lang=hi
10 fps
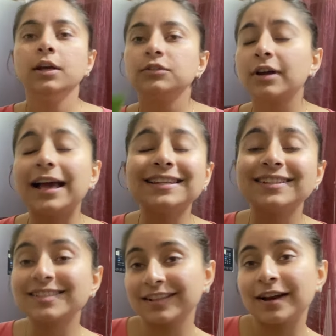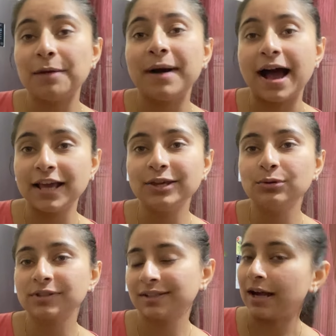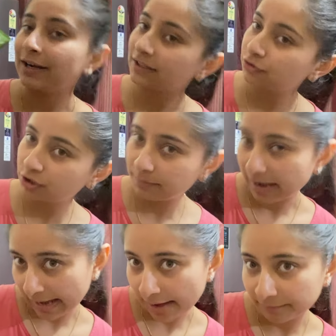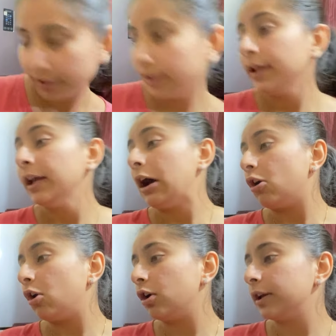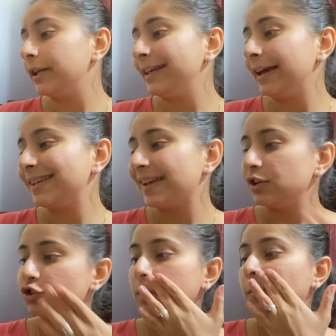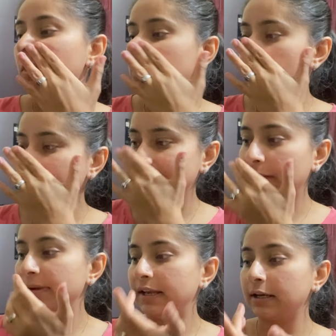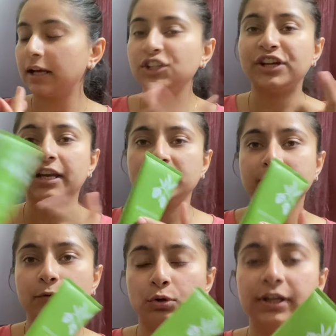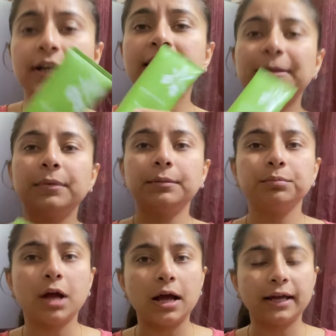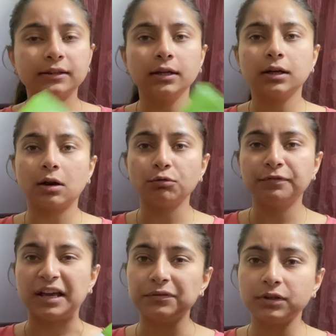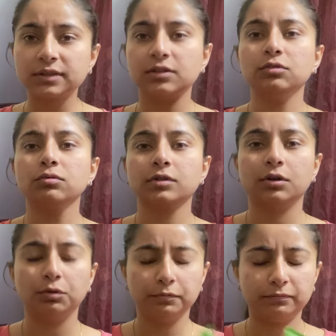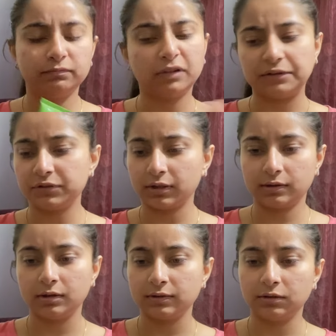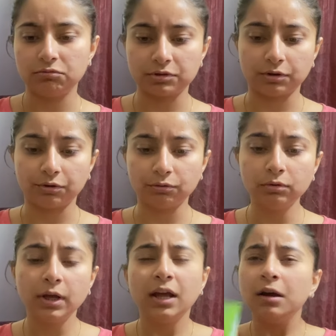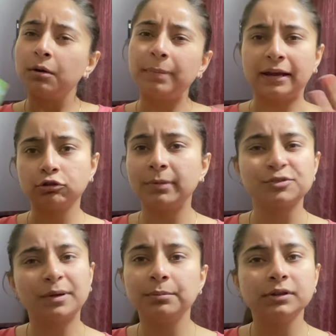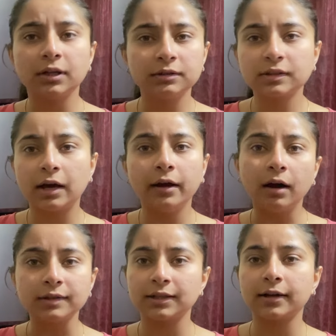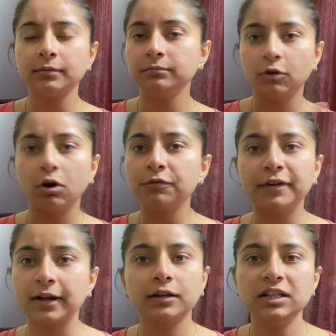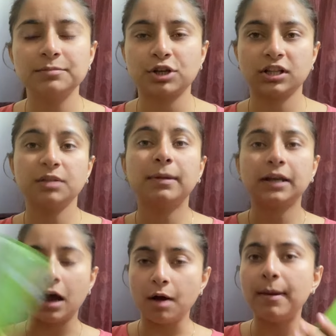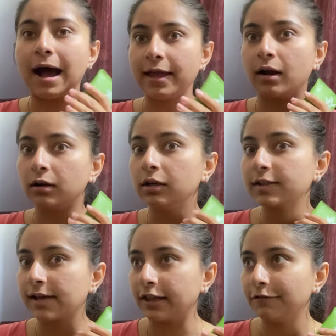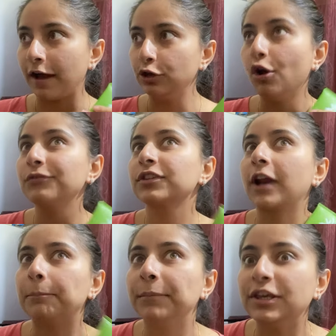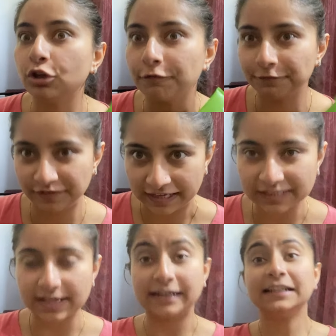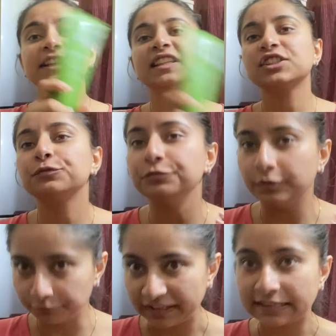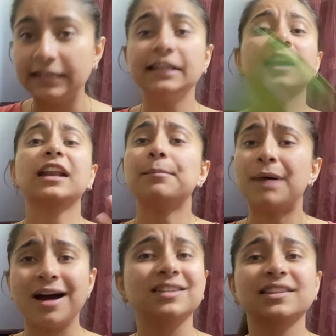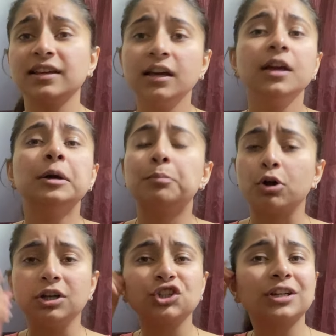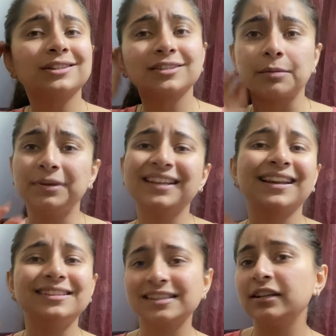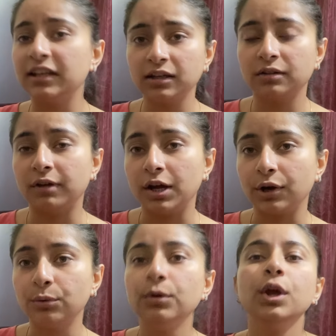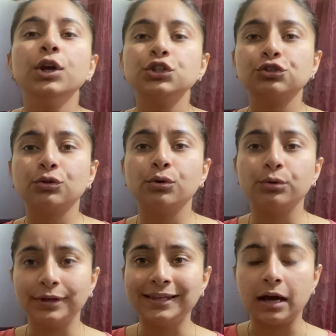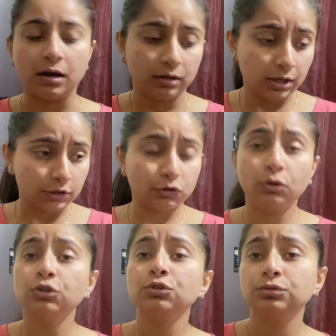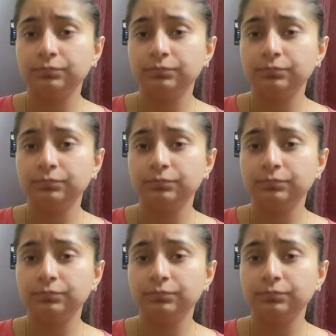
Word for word: सो गाइज द स्क्रब आई यूज इज आर्टिस्ट्री बाय एम्बे और ये एसेंशियल पॉलिशिंग स्क्रब है इनका जेल एक्सफोलिएट ये मैं आई थिंक अराउंड फाइव ईयर्स से यूज़ कर रही हूँ फाइव सिक्स ईयर्स से यूज़ कर रही हूँ पहले तो बचपन में था इसका असर और फ़र्क नहीं समझ आता था बट अब आई अंडरस्टैंड द वैल्यू ऑफ स्क्रबिंग योर फेस एटलीस्ट वीकली अगर आप बाहर से पॉलिशिंग स्क्रबिंग क्लेंजिंग नहीं करवा रहे हो सो या सो टू